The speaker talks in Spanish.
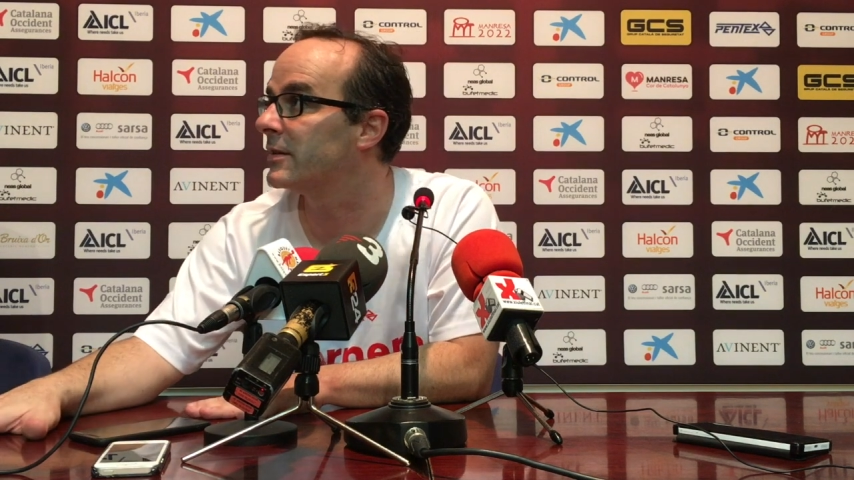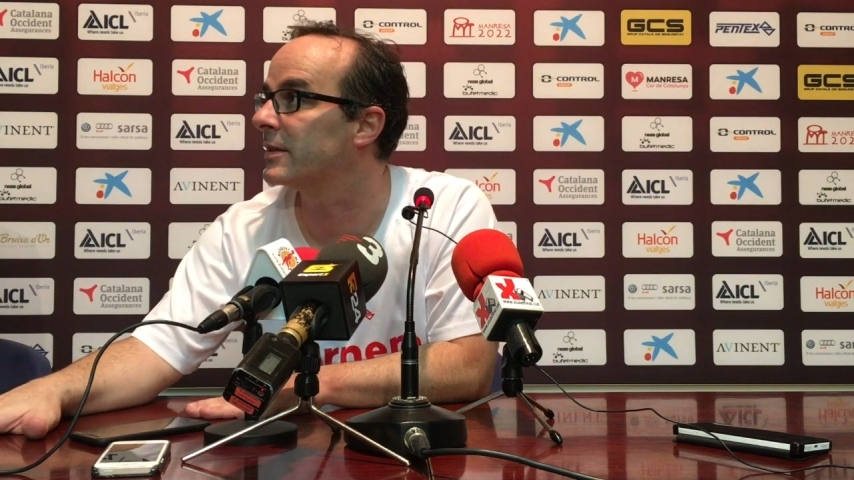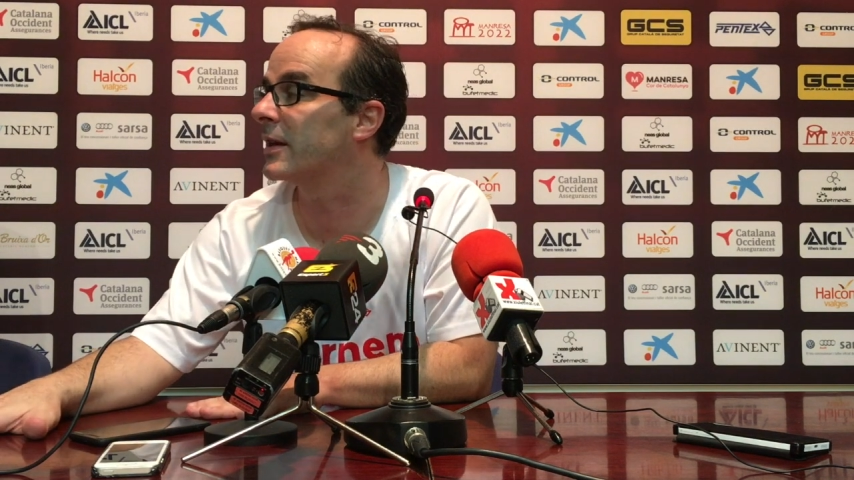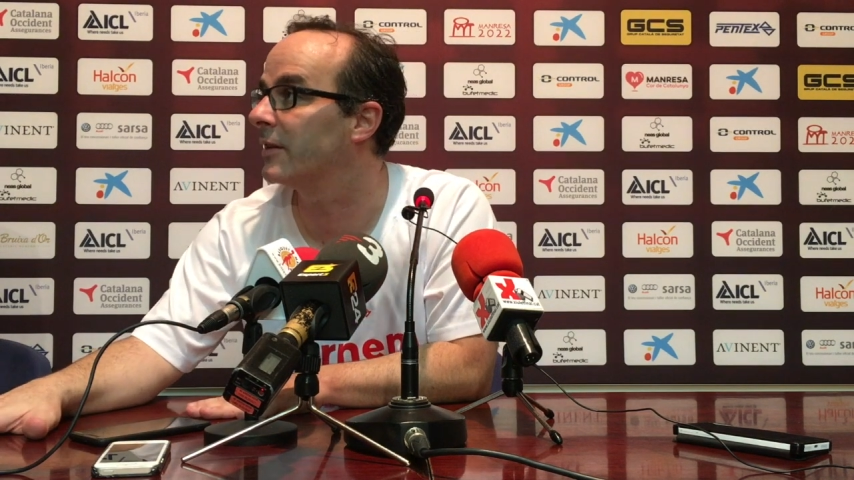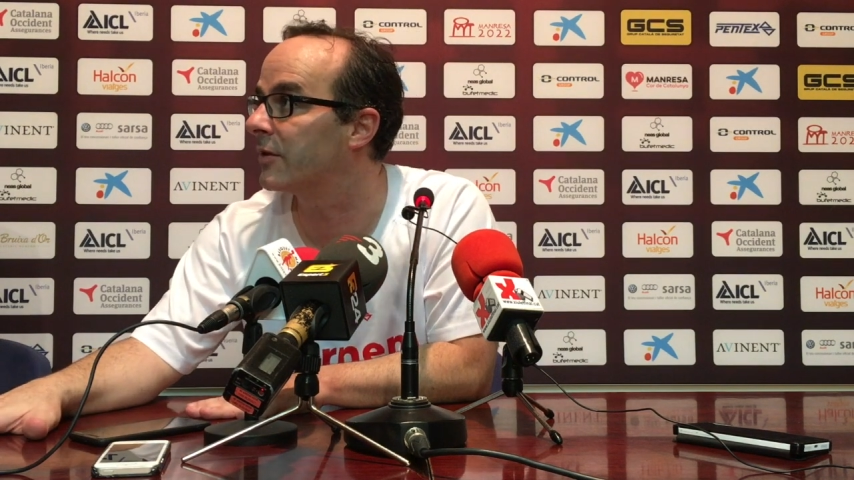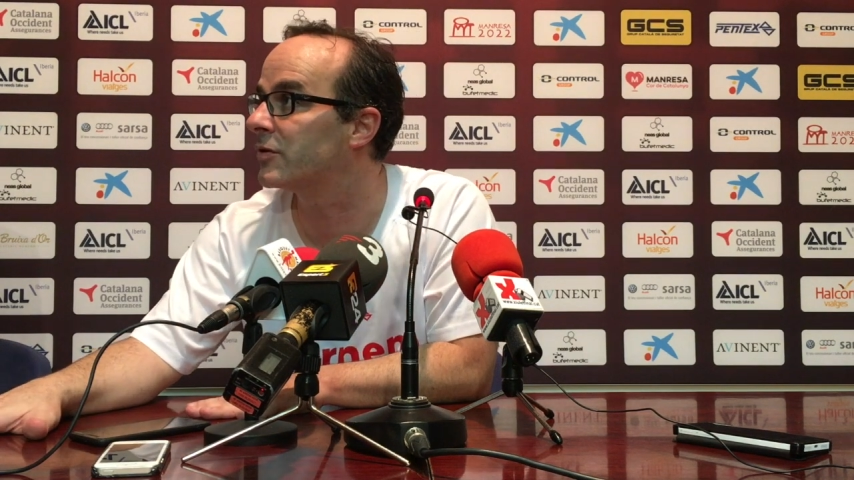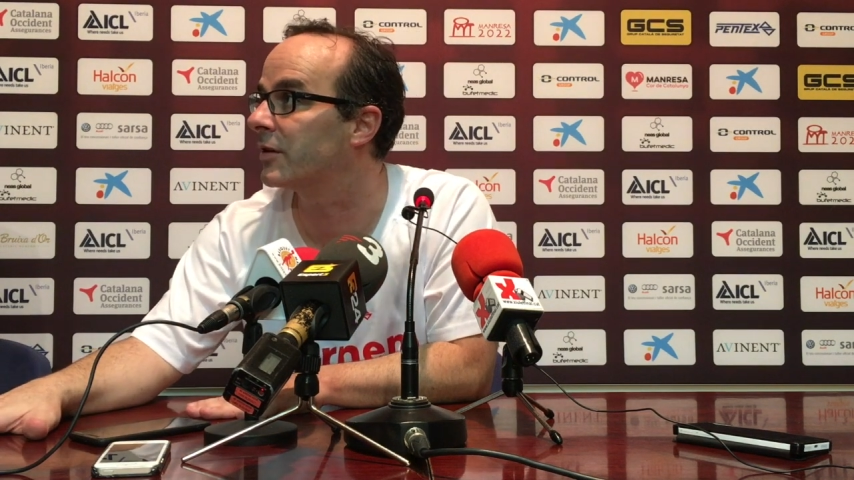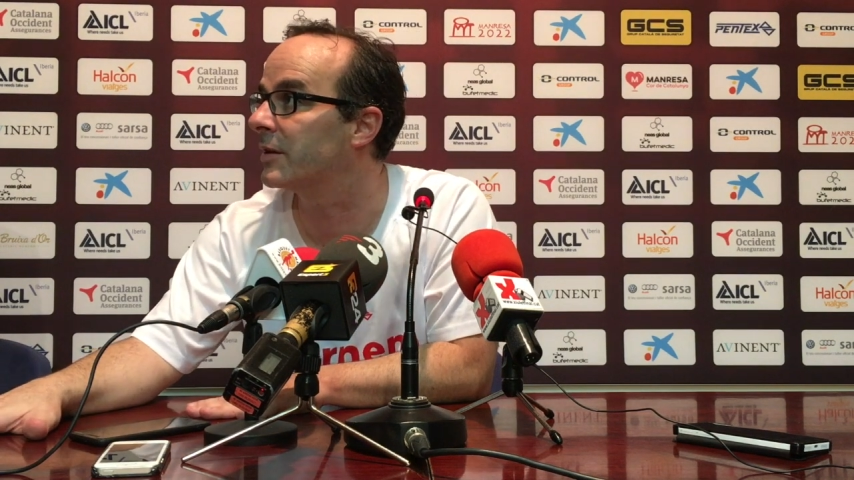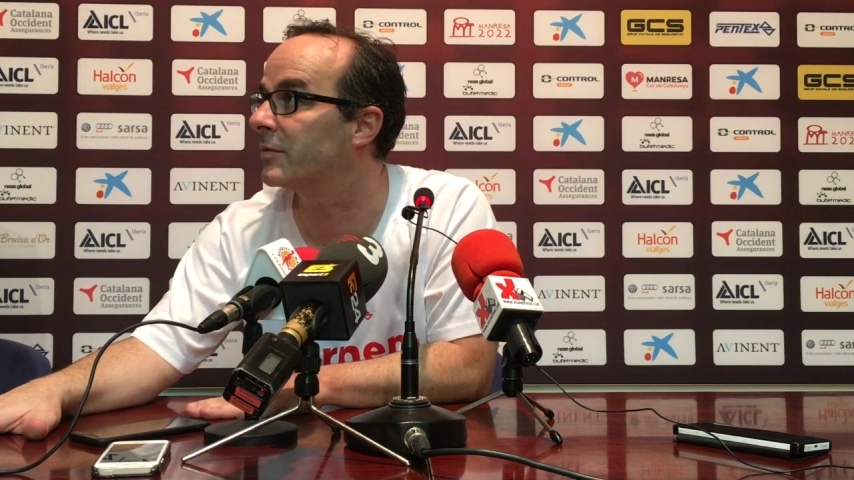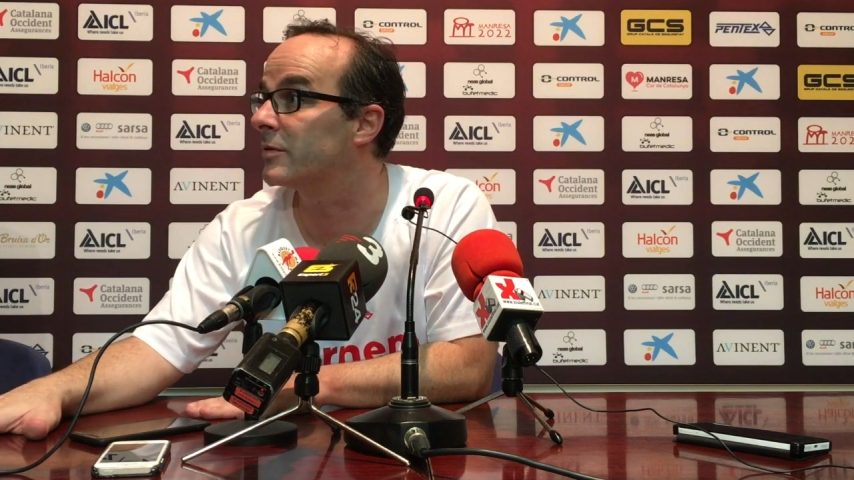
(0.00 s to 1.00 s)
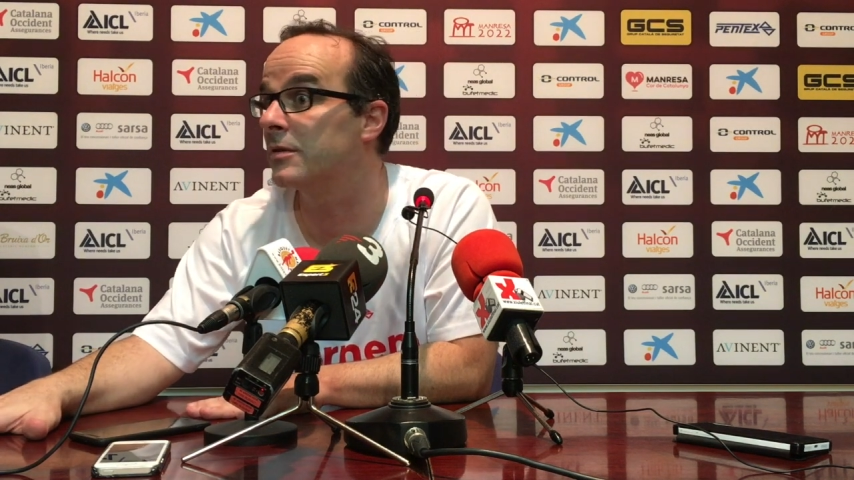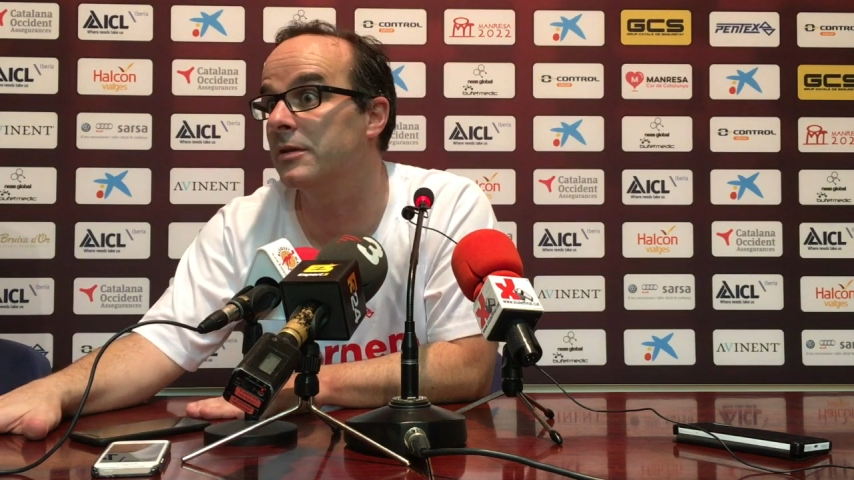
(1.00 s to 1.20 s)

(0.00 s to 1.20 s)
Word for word: si es que hay 18 equipos.